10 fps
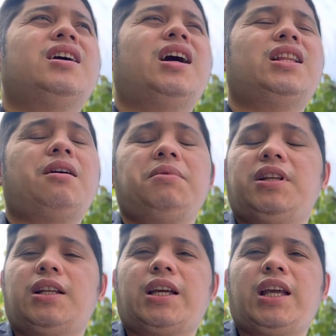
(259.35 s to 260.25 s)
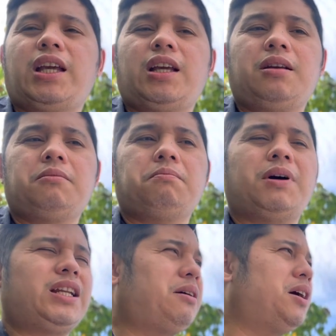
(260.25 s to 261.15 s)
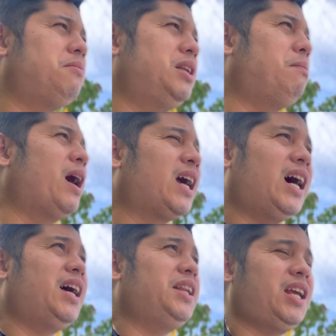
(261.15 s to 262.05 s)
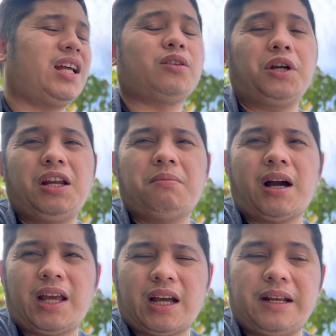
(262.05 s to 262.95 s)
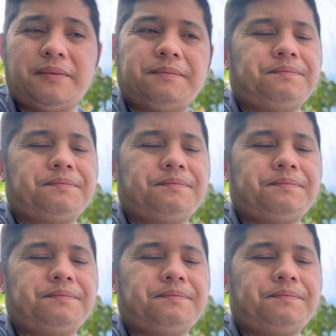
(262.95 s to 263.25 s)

ang dami ding naging na, nabangga ni Attorney Libayan